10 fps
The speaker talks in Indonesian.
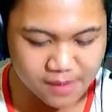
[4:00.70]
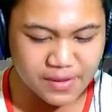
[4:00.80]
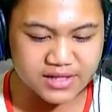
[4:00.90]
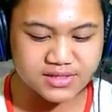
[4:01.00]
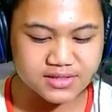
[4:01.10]

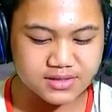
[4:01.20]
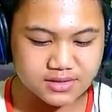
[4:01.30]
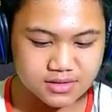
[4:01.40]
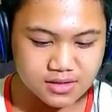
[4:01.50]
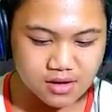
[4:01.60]
amat.
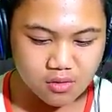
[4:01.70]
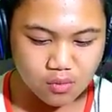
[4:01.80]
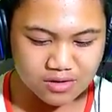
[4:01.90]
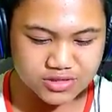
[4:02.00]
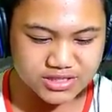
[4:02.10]

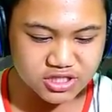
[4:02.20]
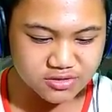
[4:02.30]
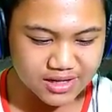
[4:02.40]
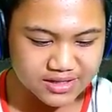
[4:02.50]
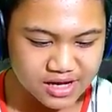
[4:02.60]
Wow, si
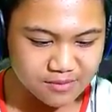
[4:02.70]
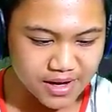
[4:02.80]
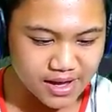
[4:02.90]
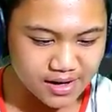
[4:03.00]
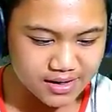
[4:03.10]
Cho datang
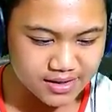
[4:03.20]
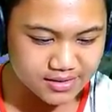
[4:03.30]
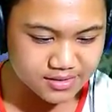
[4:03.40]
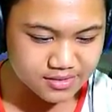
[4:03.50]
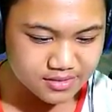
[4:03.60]

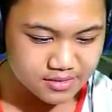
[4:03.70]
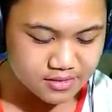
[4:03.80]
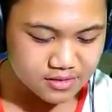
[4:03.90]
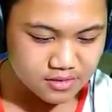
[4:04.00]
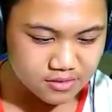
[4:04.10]
bayangkan.
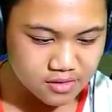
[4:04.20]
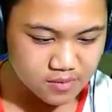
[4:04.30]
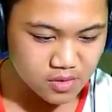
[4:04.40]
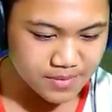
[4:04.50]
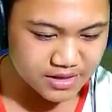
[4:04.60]

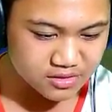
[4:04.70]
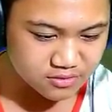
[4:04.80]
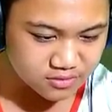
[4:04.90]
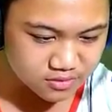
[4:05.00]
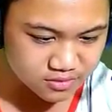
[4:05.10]
Gue mau
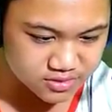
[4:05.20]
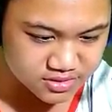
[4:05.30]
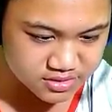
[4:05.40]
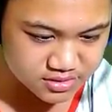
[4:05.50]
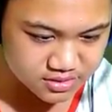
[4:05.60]
bantu
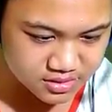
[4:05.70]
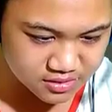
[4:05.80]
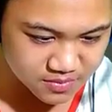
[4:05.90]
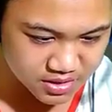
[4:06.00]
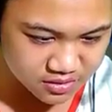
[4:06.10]

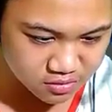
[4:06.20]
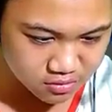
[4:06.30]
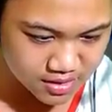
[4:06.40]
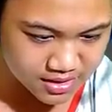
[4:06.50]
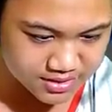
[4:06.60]
teman
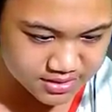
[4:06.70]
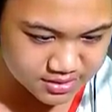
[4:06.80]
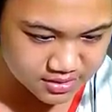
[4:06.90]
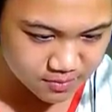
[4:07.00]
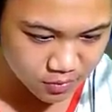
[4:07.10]
gue
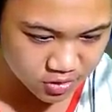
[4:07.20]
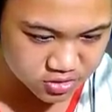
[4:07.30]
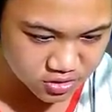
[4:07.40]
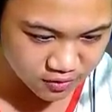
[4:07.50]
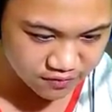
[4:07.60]
si
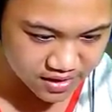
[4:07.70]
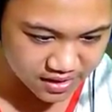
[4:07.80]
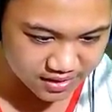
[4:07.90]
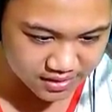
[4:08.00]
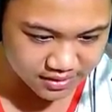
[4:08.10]
Moskov
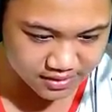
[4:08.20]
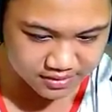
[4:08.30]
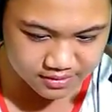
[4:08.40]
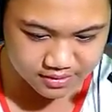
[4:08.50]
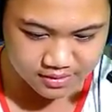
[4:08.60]
dan
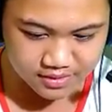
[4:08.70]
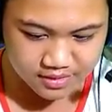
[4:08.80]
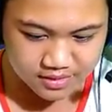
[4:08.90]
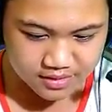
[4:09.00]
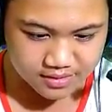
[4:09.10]
Clean.
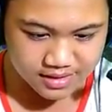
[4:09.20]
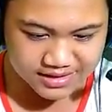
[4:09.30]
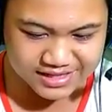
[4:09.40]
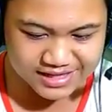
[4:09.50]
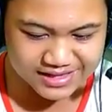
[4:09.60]

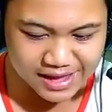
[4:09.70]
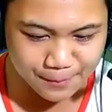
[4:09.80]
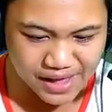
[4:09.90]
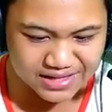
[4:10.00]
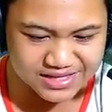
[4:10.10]
Dan kita
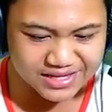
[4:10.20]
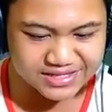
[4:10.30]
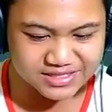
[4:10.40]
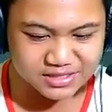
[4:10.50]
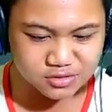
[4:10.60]
nyapa
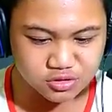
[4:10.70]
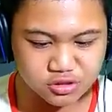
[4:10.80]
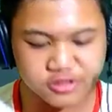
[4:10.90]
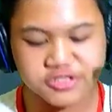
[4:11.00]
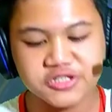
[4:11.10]
des,
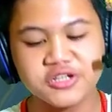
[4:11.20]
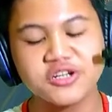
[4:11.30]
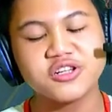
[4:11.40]
dus,